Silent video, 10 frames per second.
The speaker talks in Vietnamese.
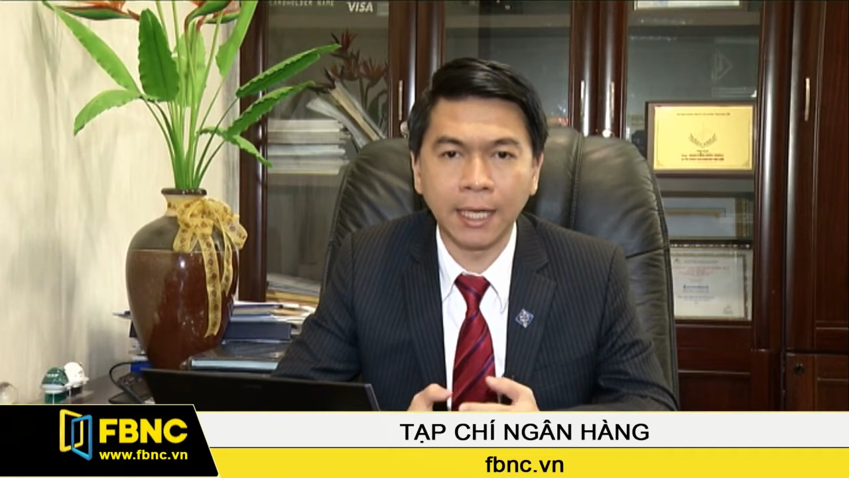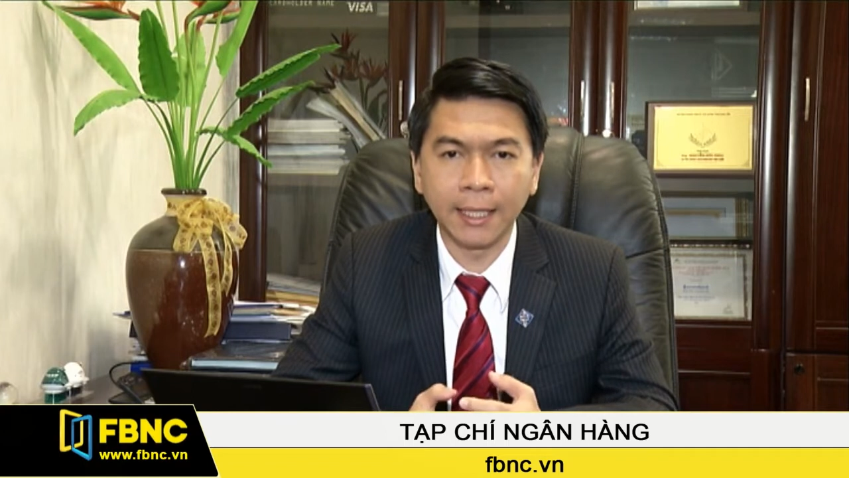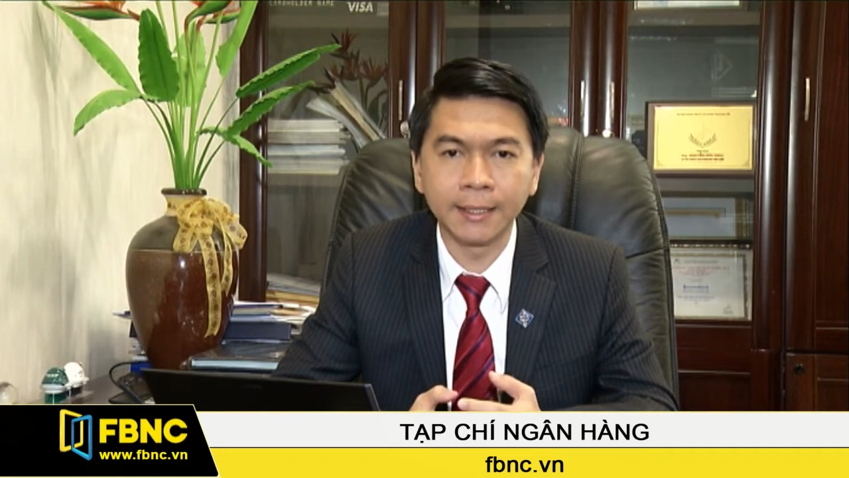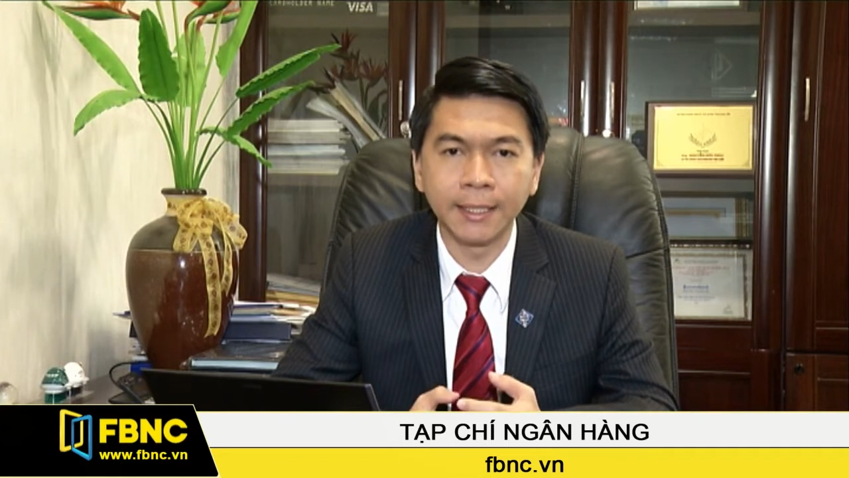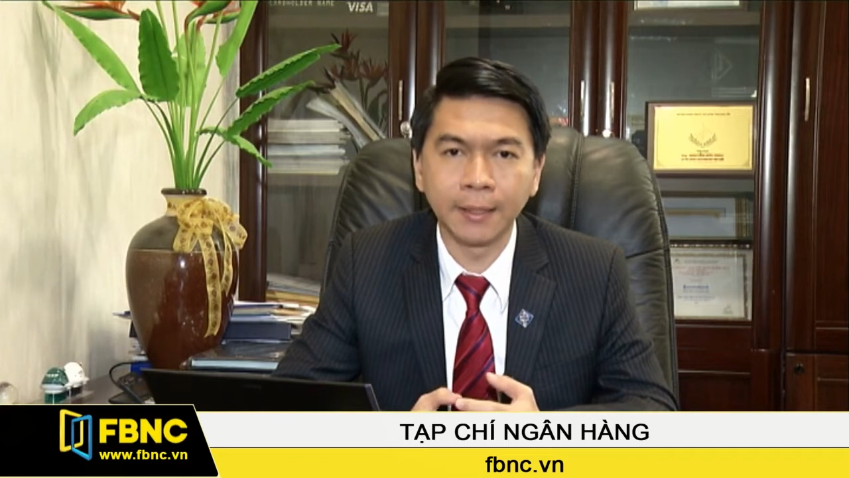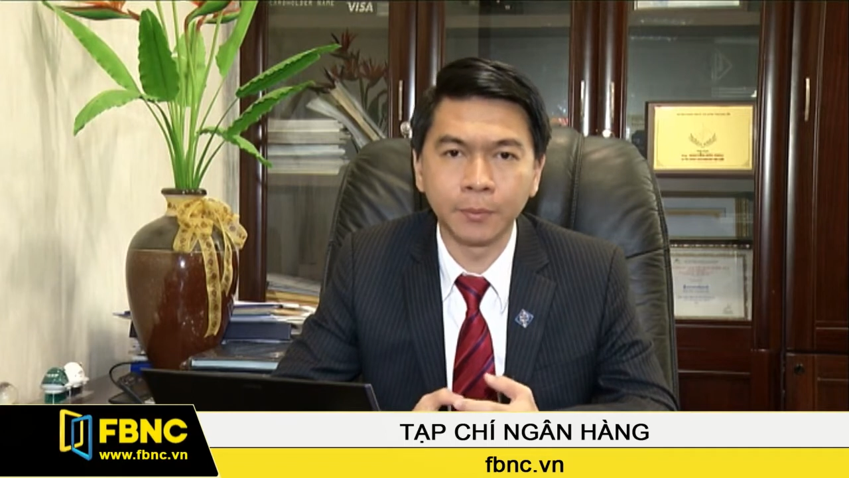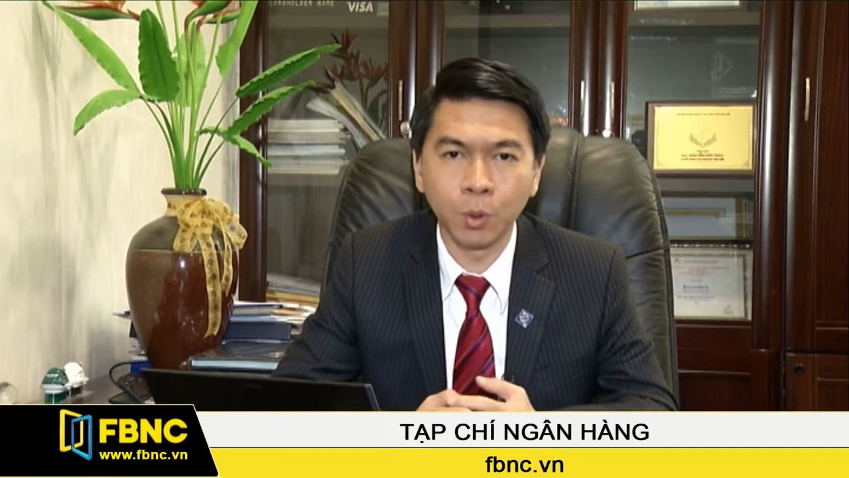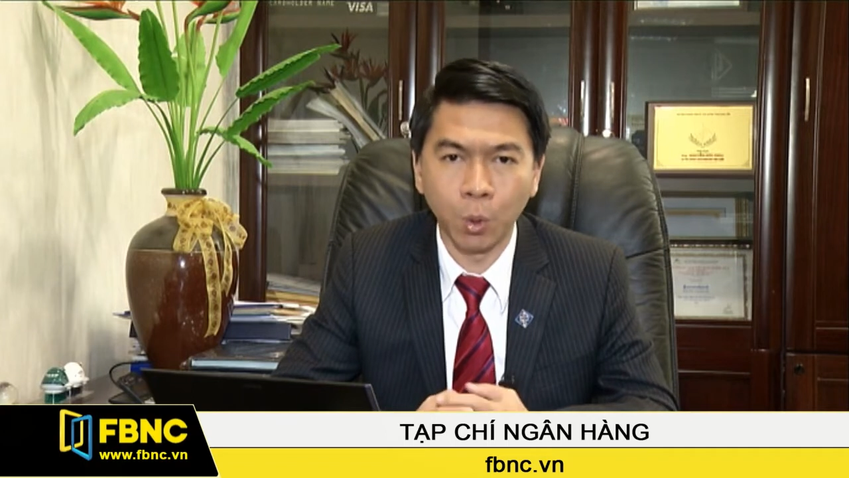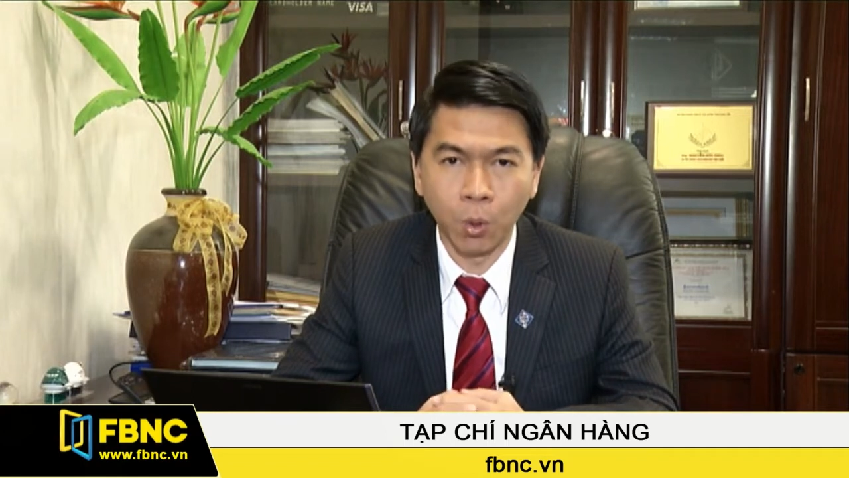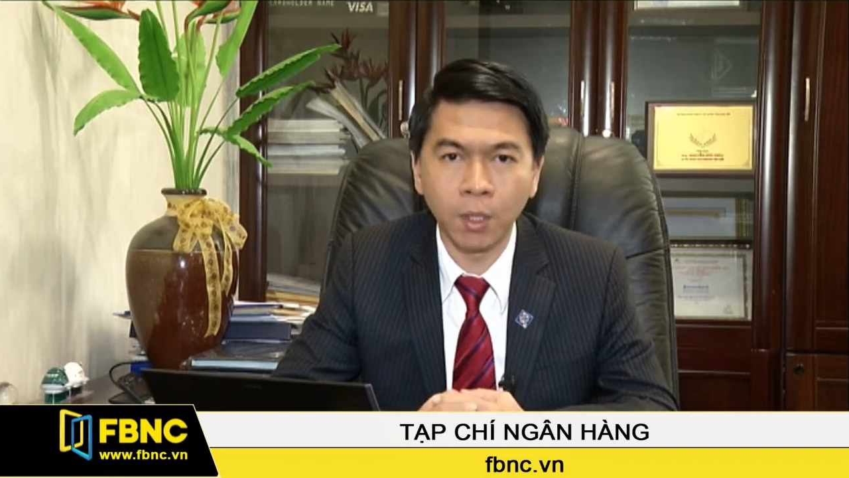tại ATM
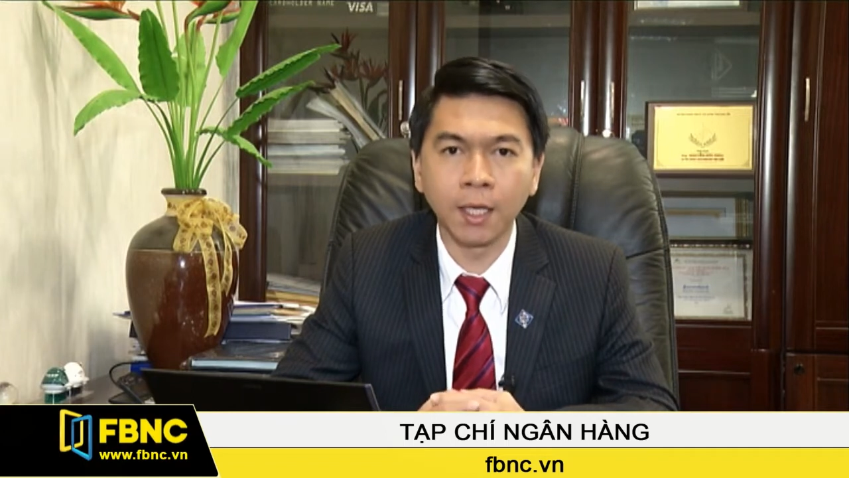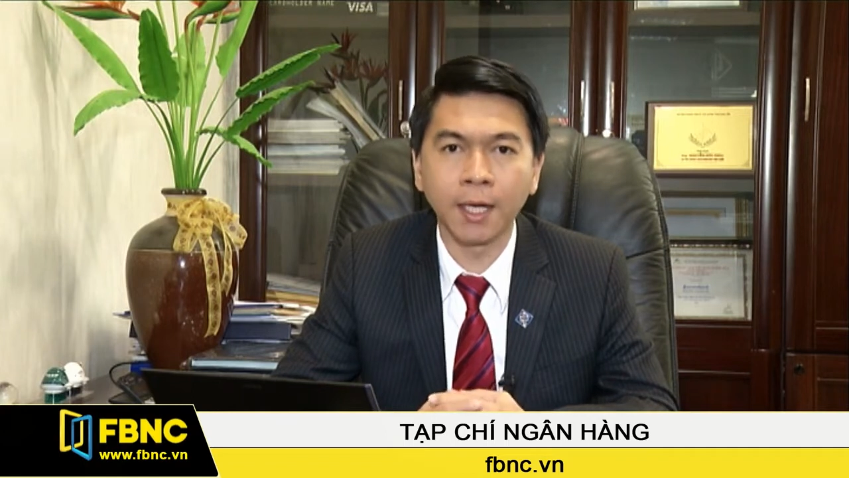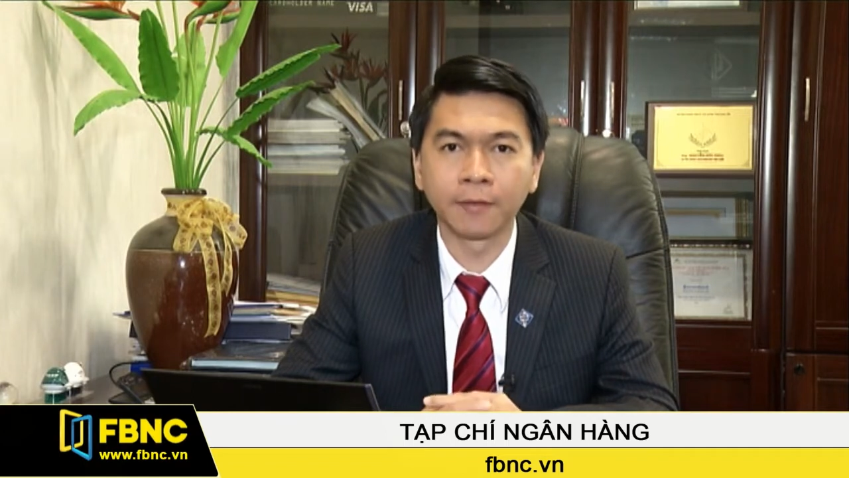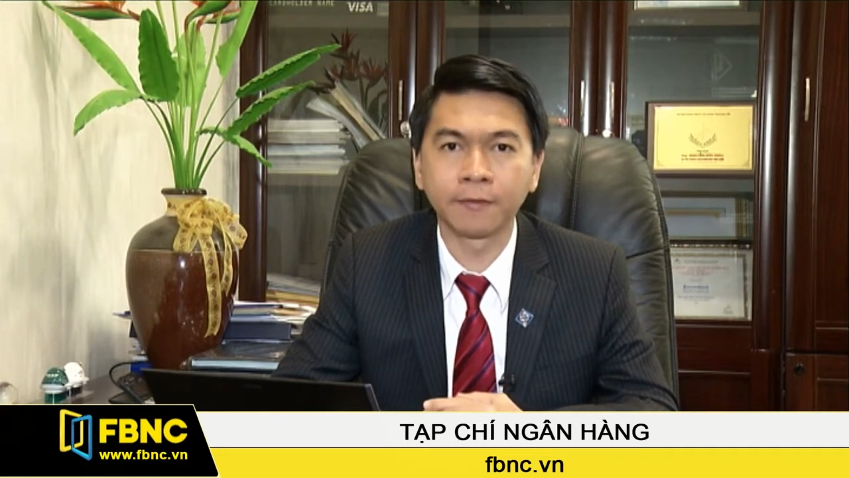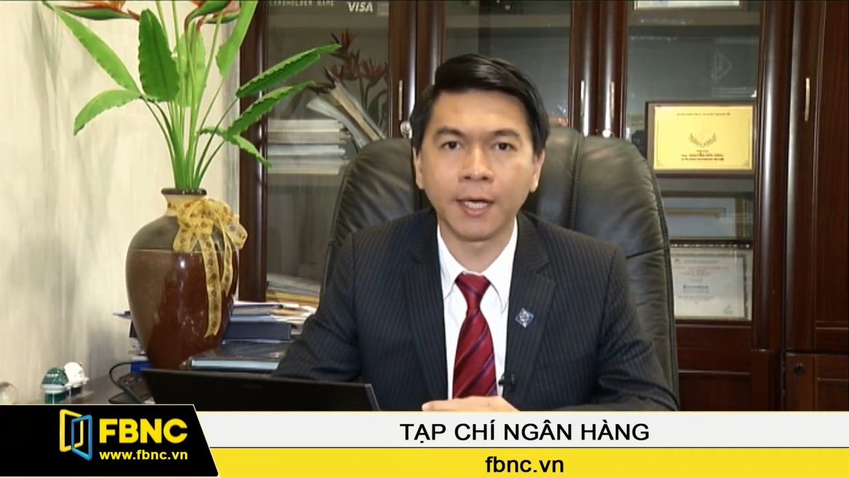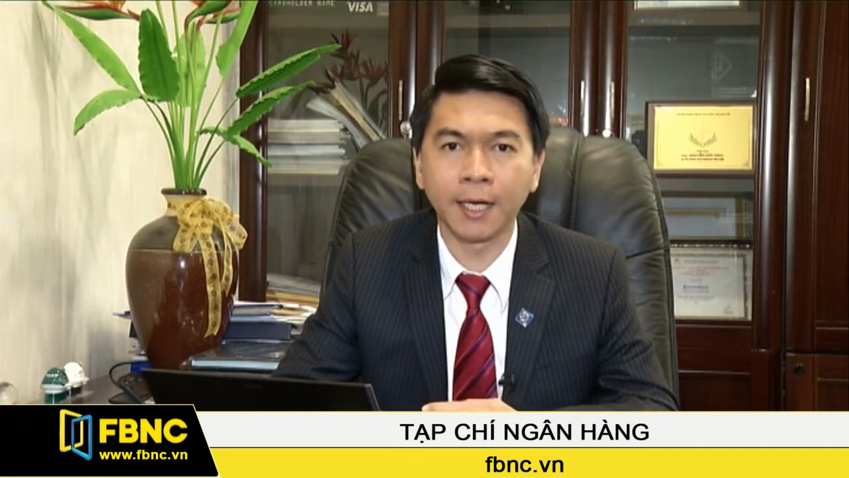của ngân hàng phát